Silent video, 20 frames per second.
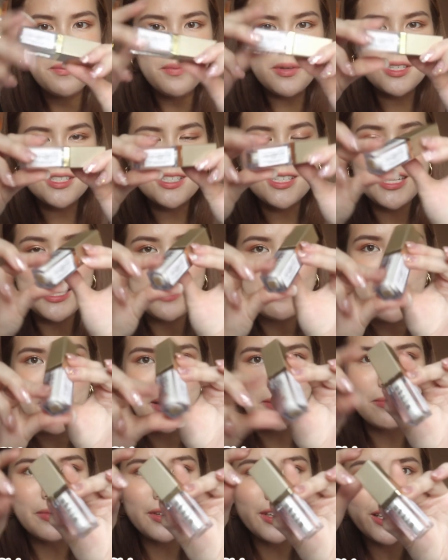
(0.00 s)
มันเป็นสีแบ
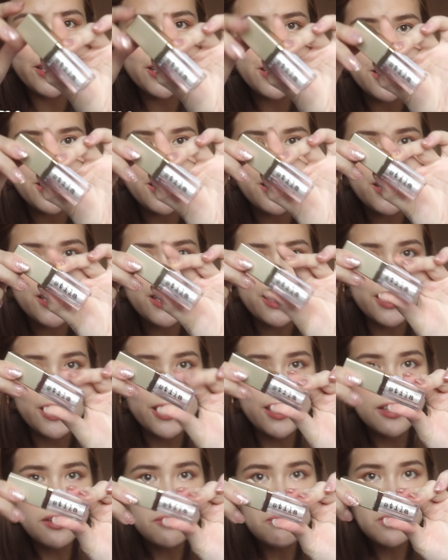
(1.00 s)
บนี้
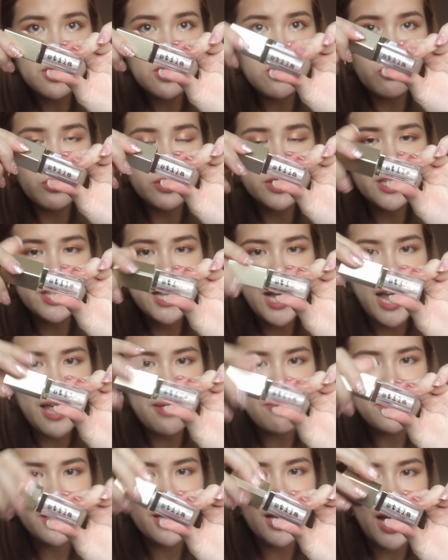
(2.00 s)
ไม่รู้ว่าที่ไทย
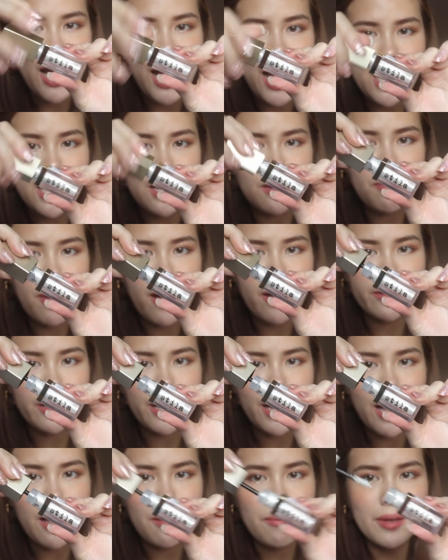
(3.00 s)
มีขายหรือเปล่า
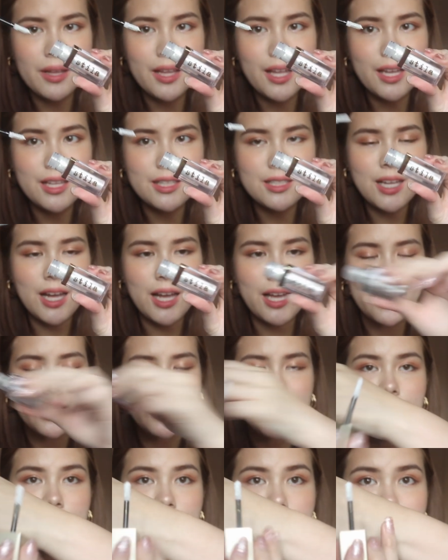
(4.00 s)
นะคะไม่แน่ใจ
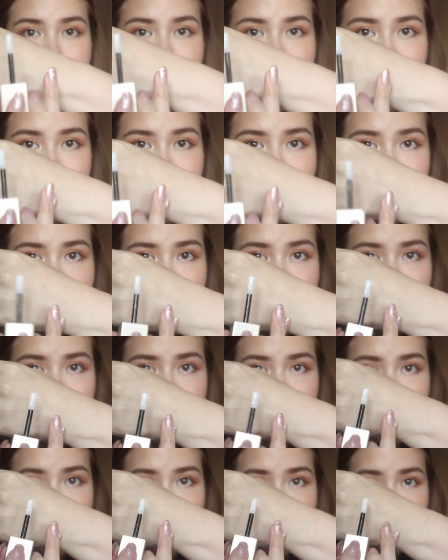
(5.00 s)
แต่คือ
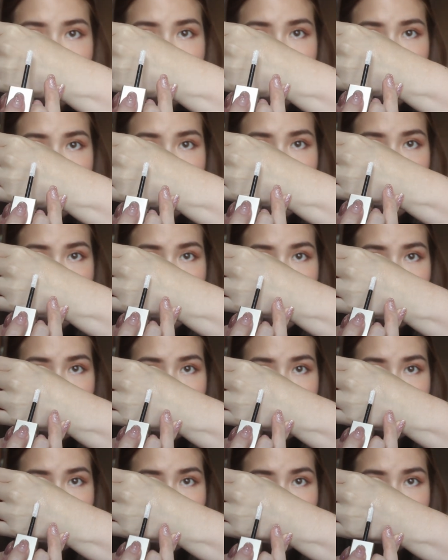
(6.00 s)
เห็นแล้ว
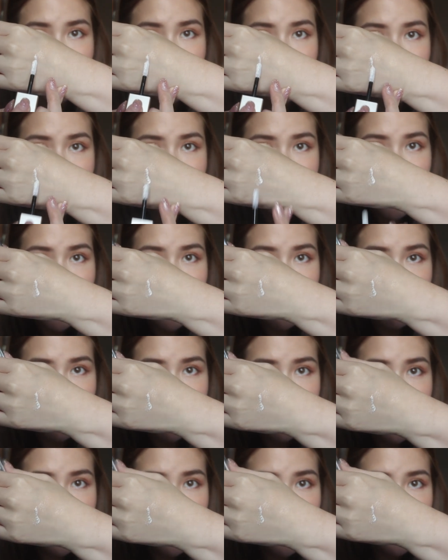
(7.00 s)
มันอดใจ
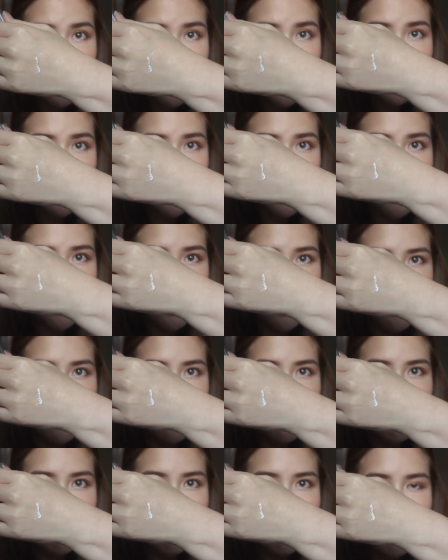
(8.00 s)
ไม่ได้อะ
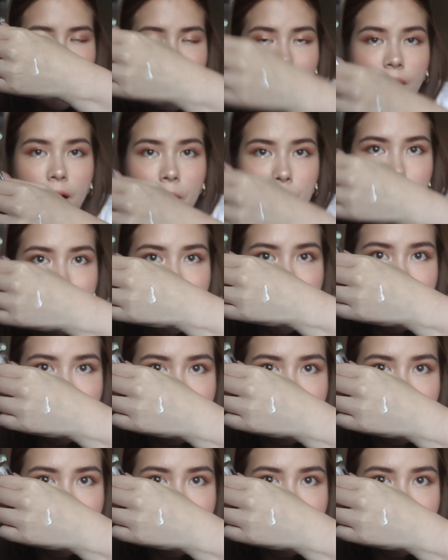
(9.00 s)
มัน